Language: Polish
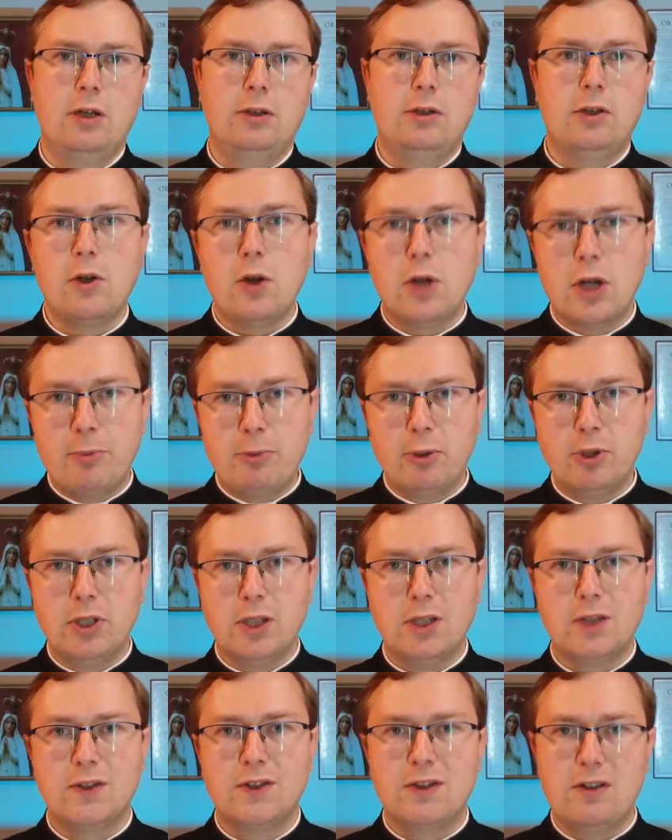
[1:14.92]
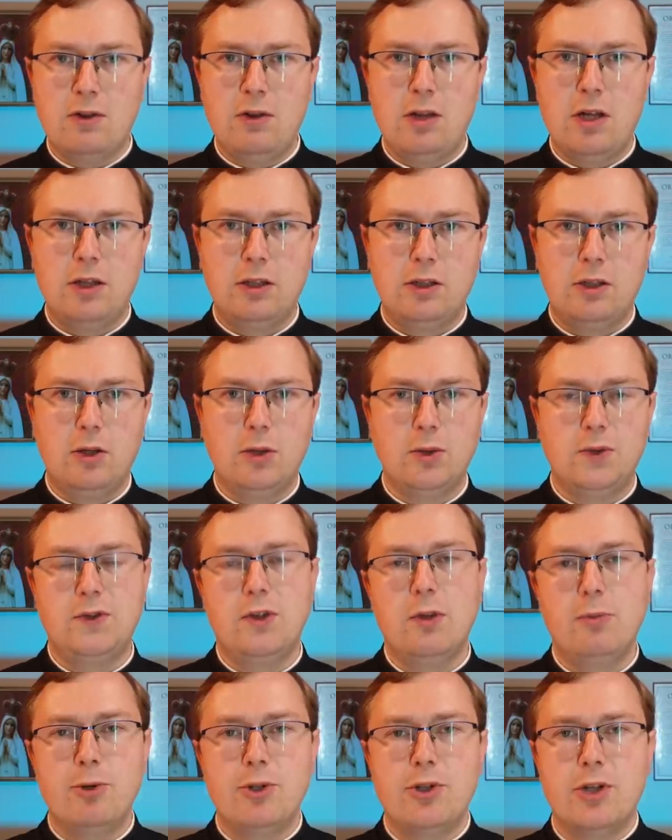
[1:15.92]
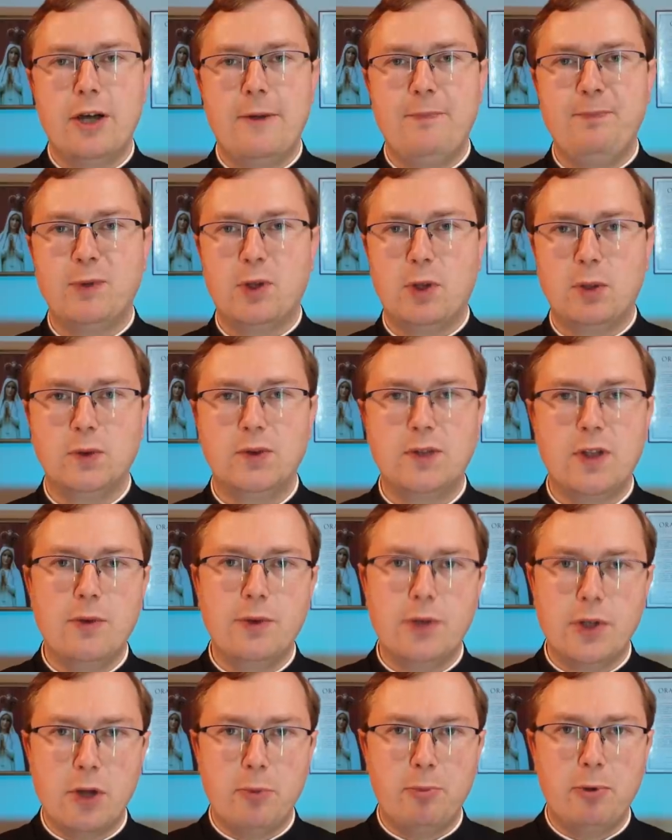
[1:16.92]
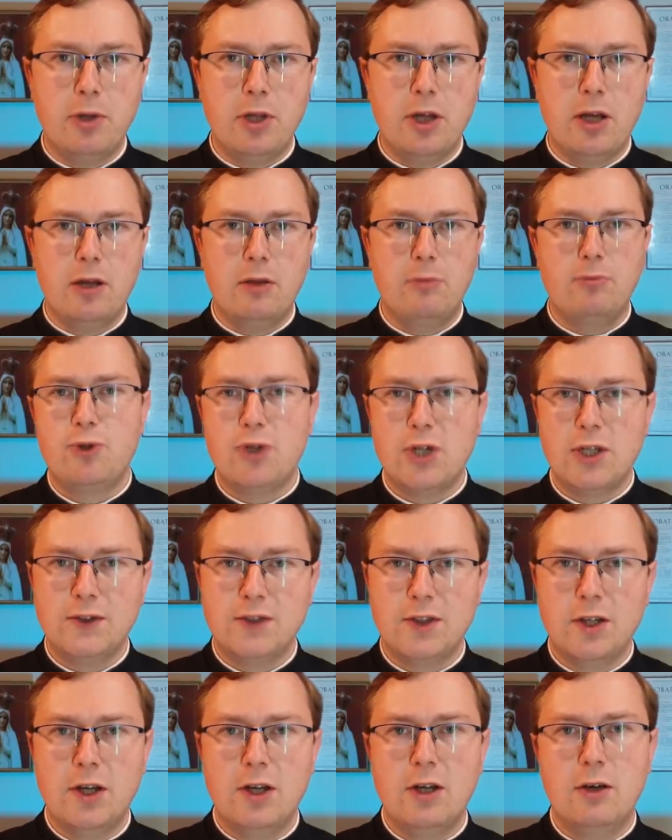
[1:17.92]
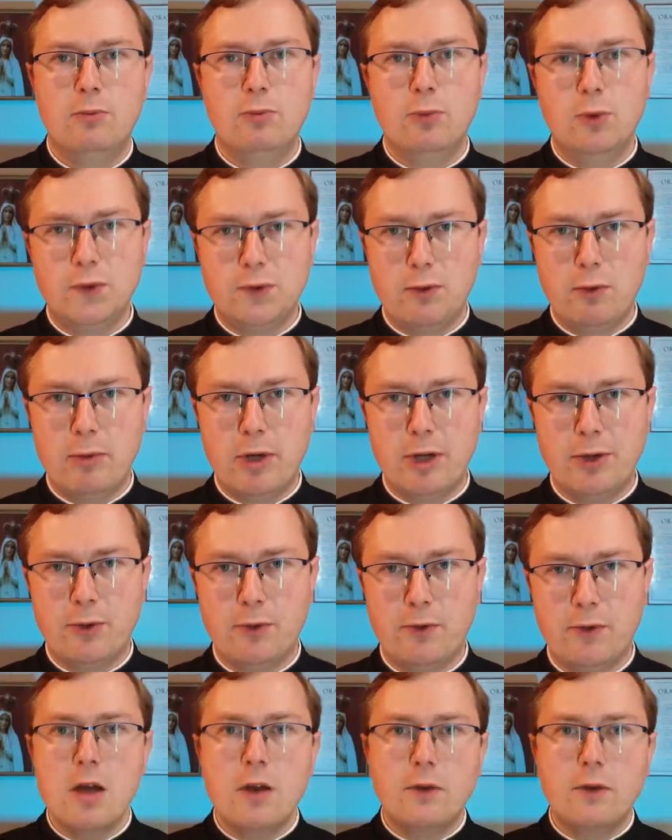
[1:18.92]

trochę ponad 100 lat od zdobycia Konstantynopola przez muzułmanów.